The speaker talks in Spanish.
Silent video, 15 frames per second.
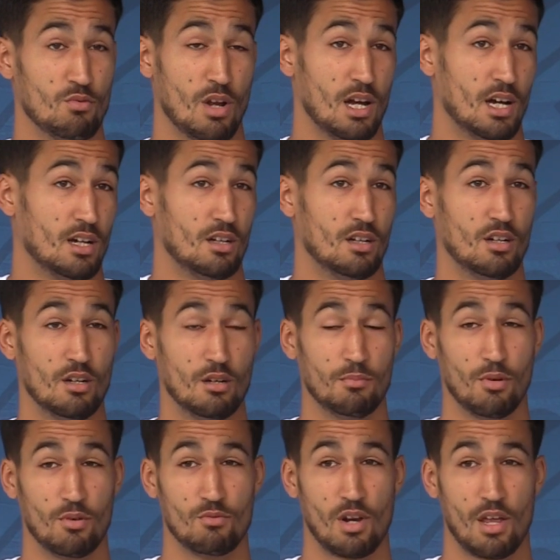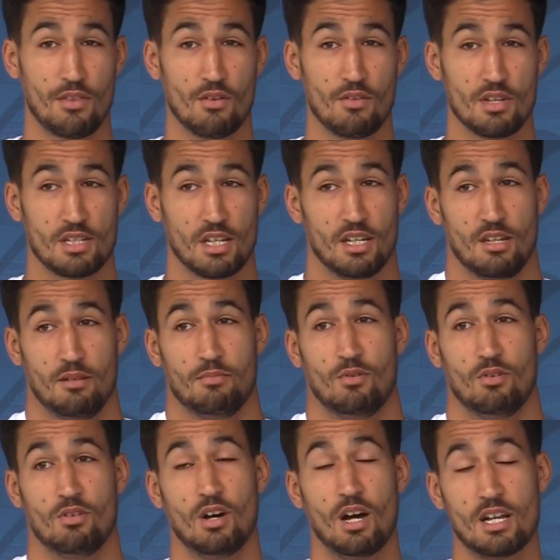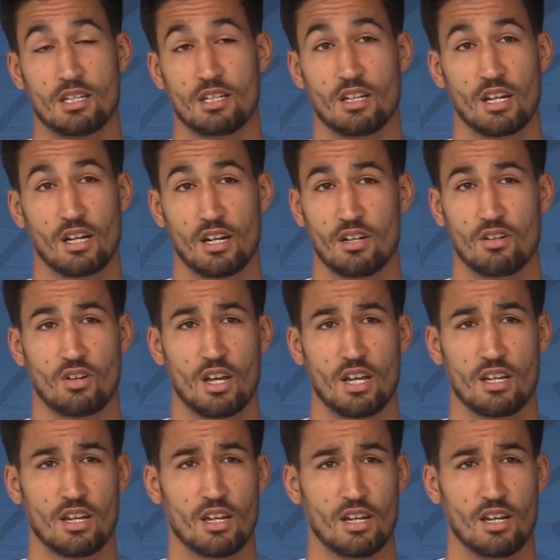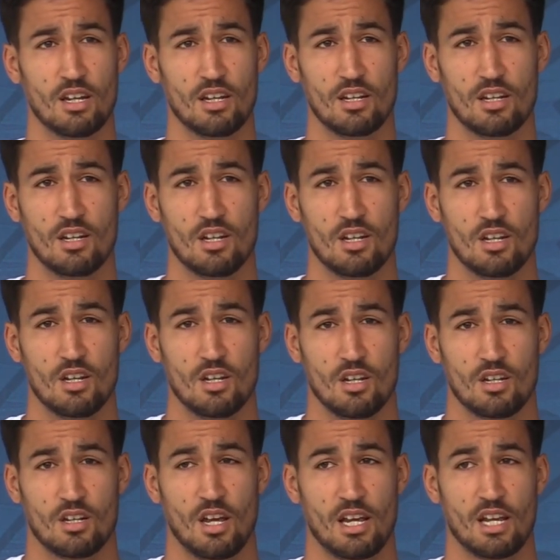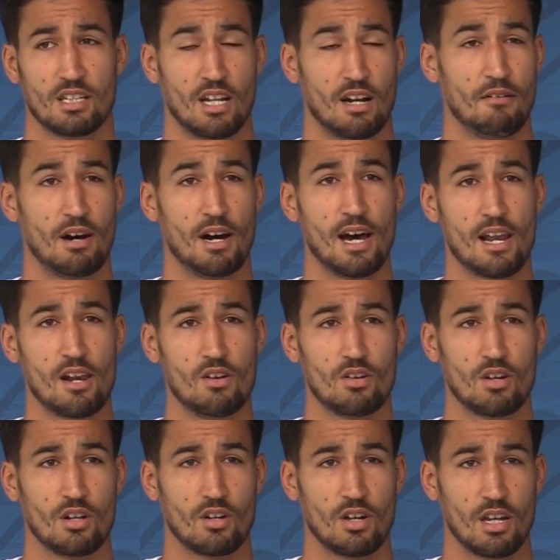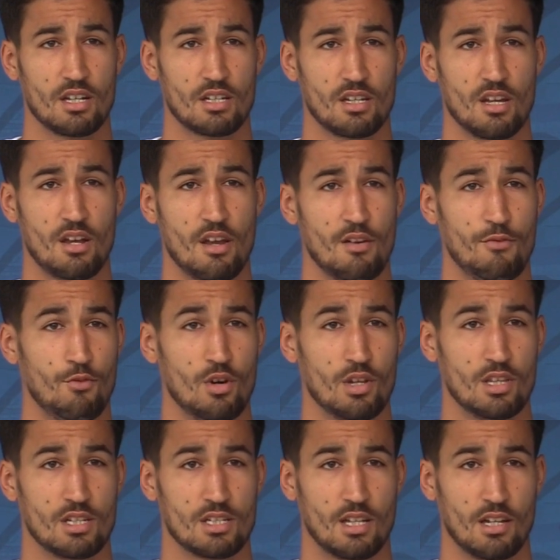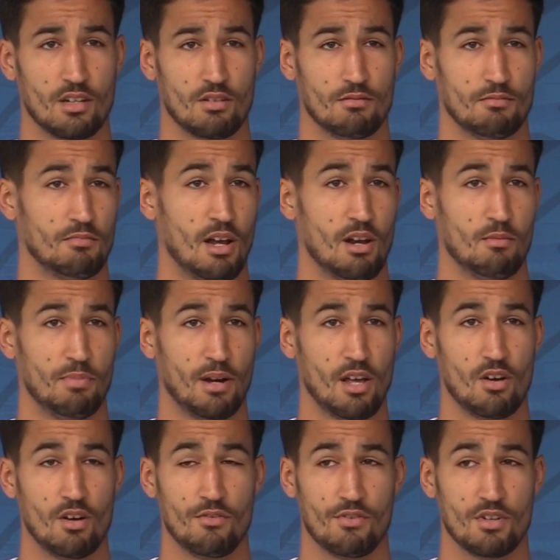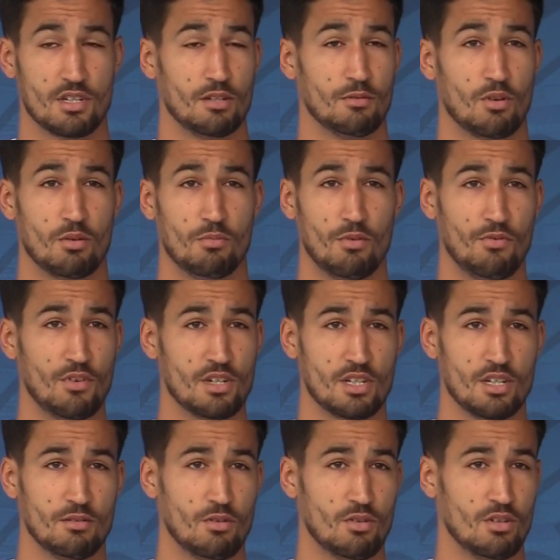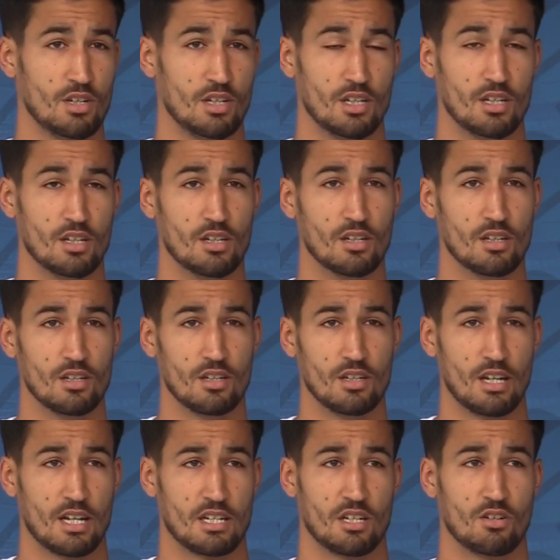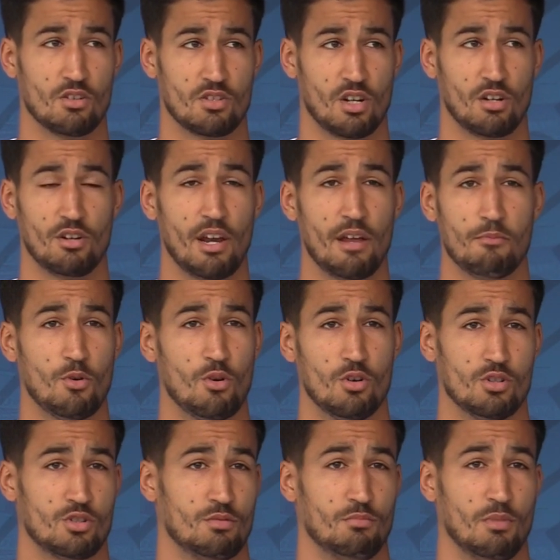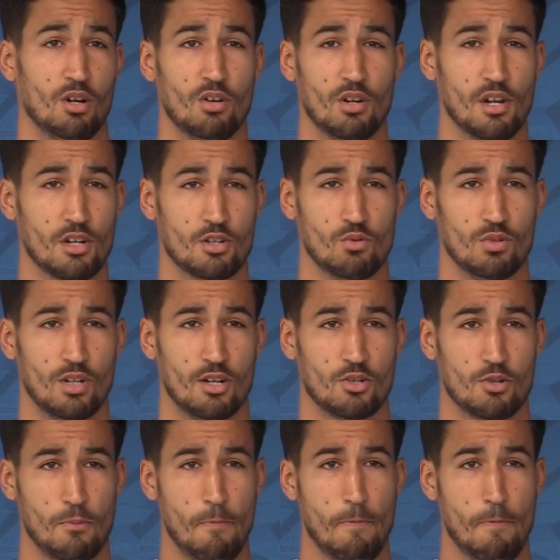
una, por una acción de este tipo, así que creo que hay que, que hay que trabajarlo, creo que hay que ser fuertes tanto en balón para defensivo como ofensivo y, así conseguiremos mejores resultados